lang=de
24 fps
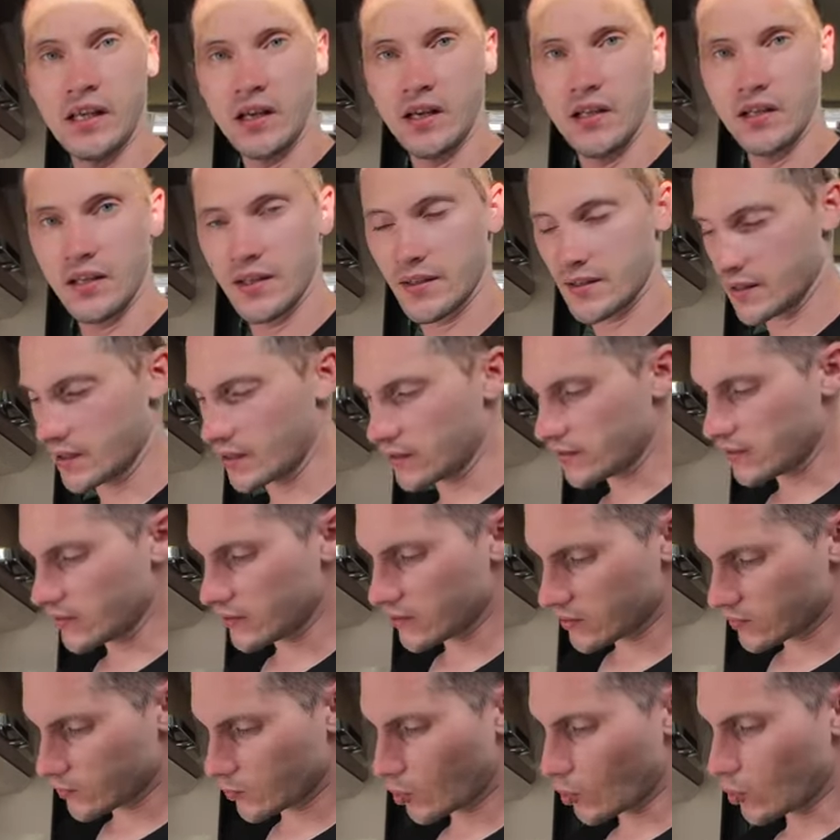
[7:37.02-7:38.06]
lange das Ganze
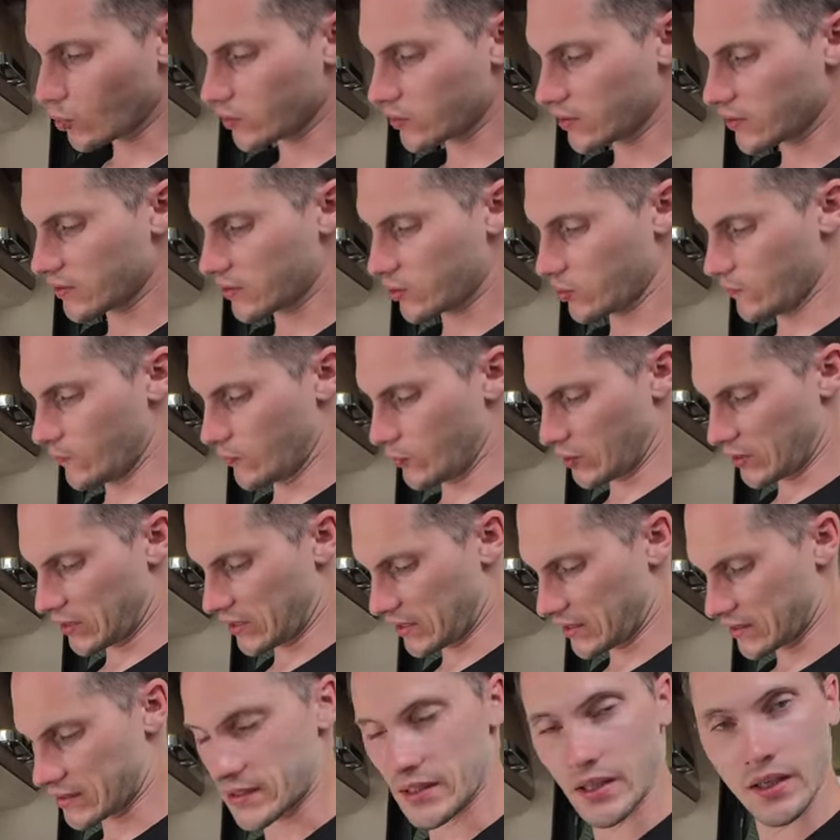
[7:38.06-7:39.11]
jetzt braucht, das können wir euch
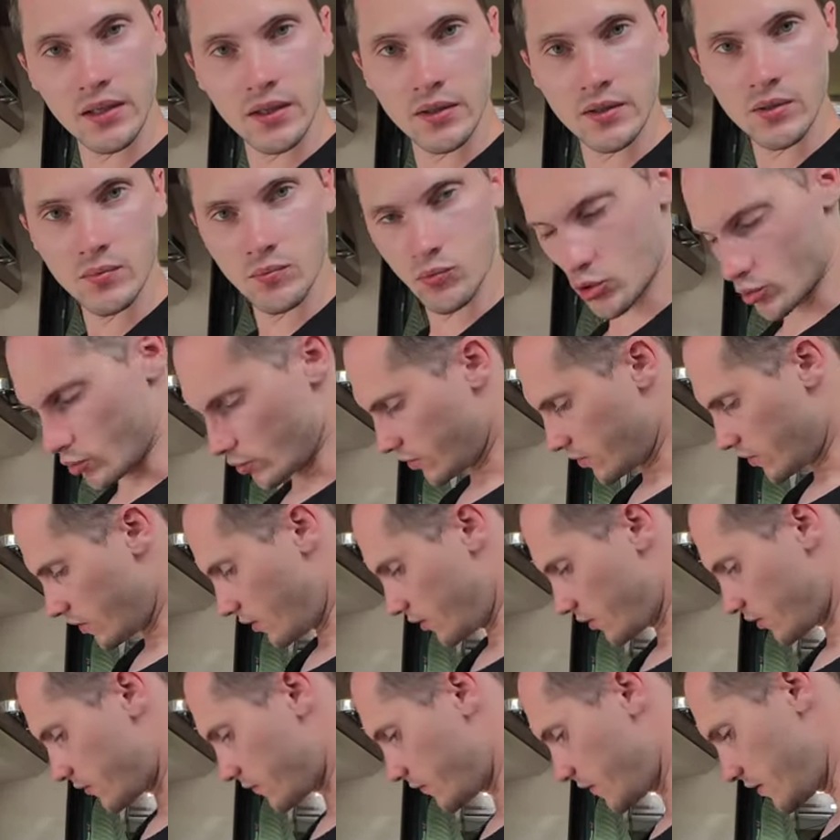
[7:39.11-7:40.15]
erst leider zum Schluss
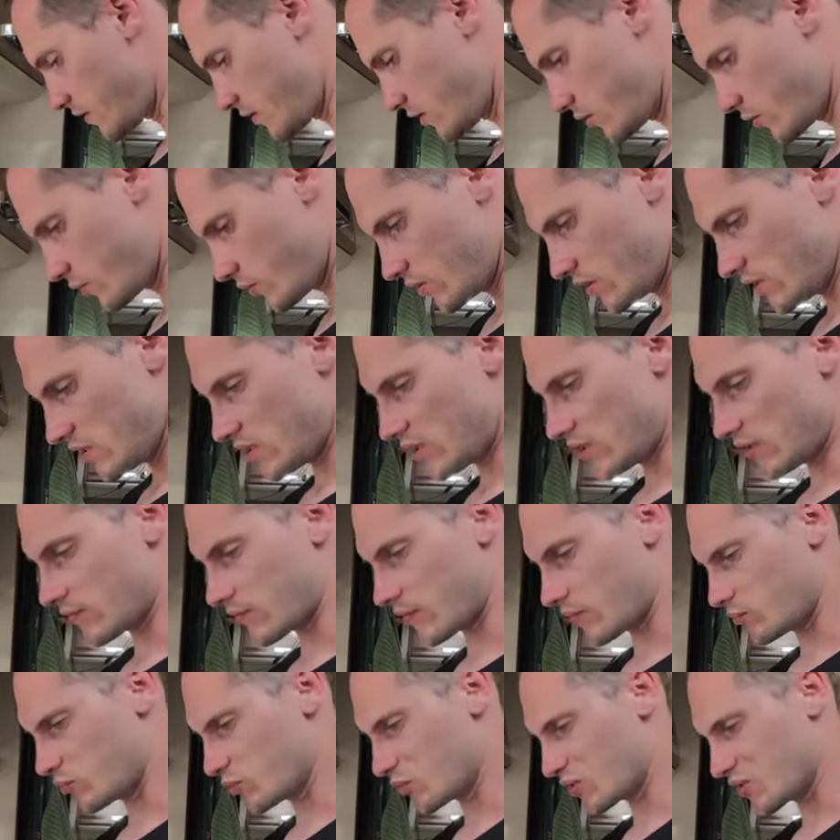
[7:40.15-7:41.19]
sagen. Das weiß ich noch nicht. Ich
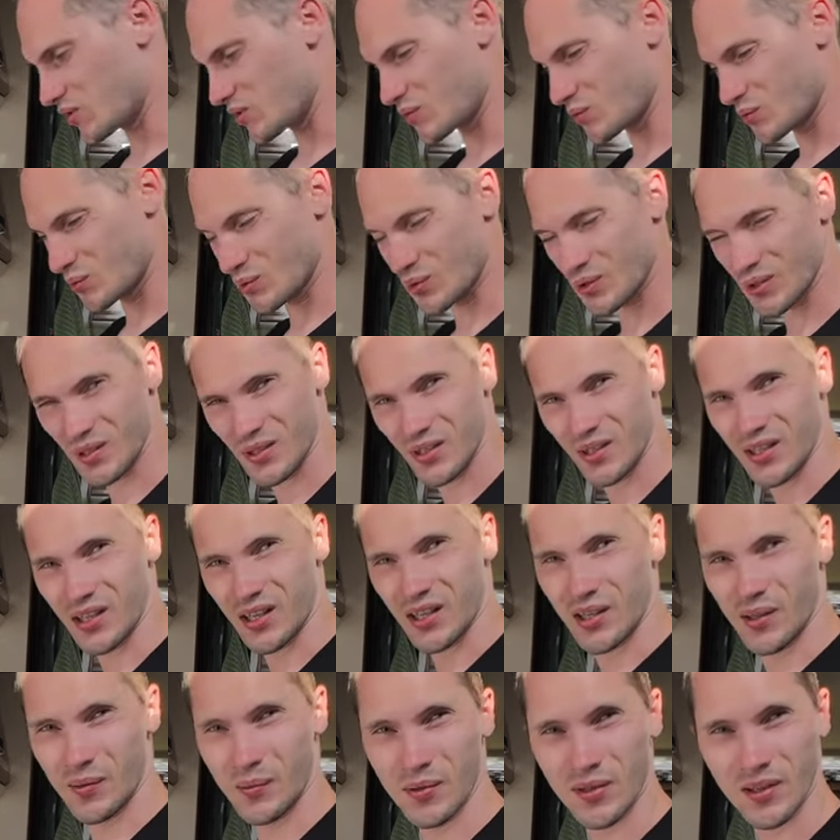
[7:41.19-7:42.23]
vermute so eine
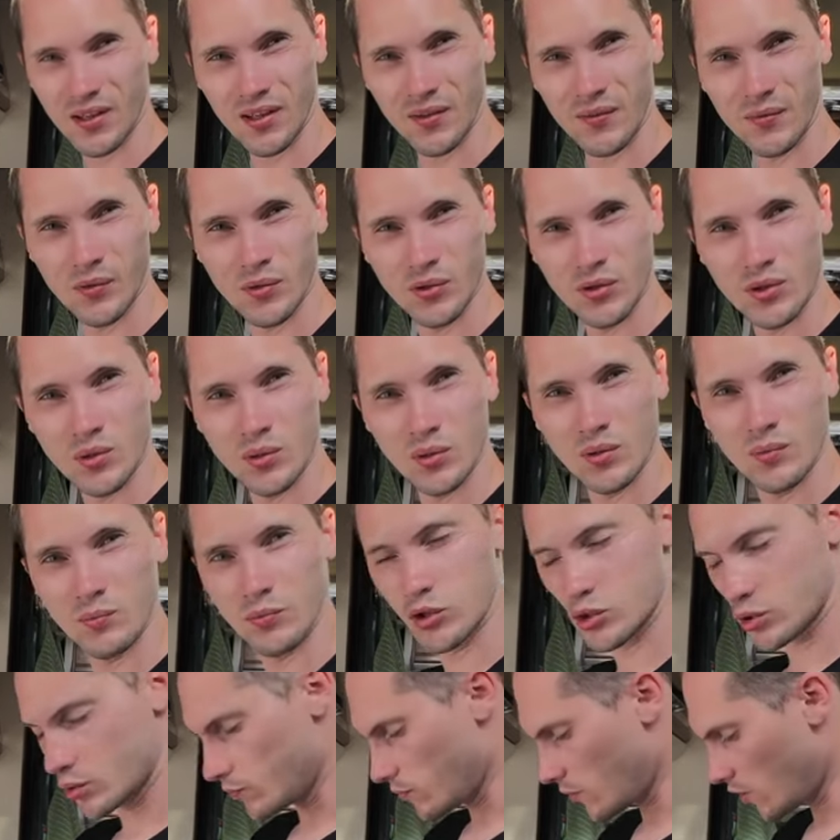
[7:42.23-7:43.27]
halbe, dreiviertel Stunde
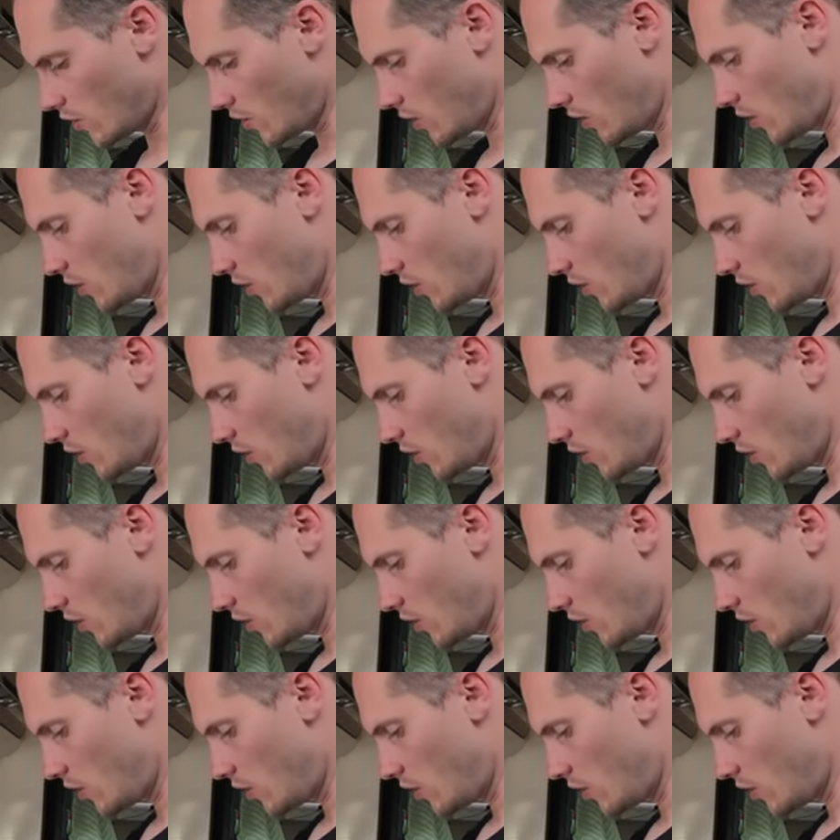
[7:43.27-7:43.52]
bestimmt.